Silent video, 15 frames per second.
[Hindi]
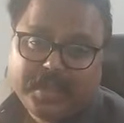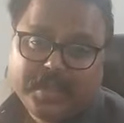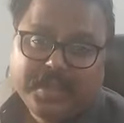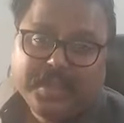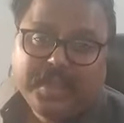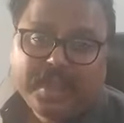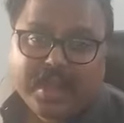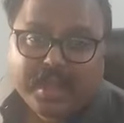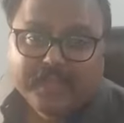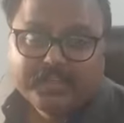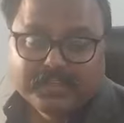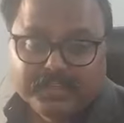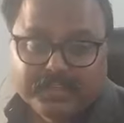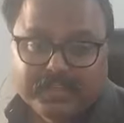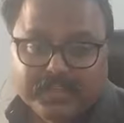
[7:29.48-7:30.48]
में
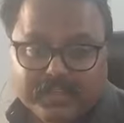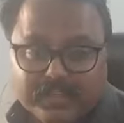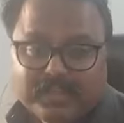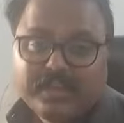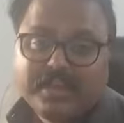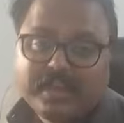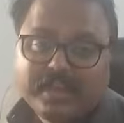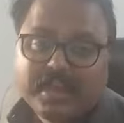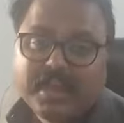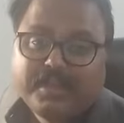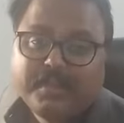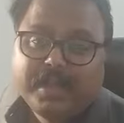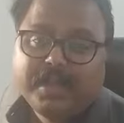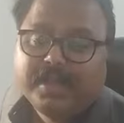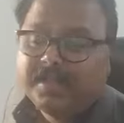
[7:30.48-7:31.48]
स्थिति इतनी
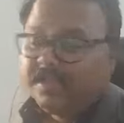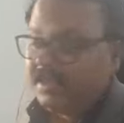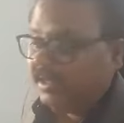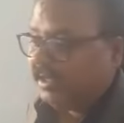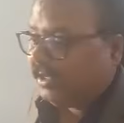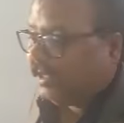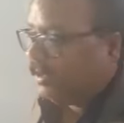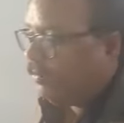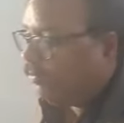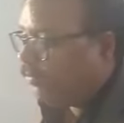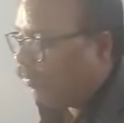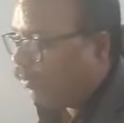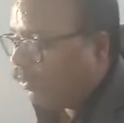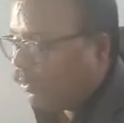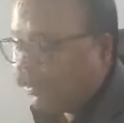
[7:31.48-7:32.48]
खराब है कि
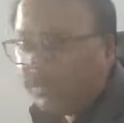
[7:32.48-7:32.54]
वो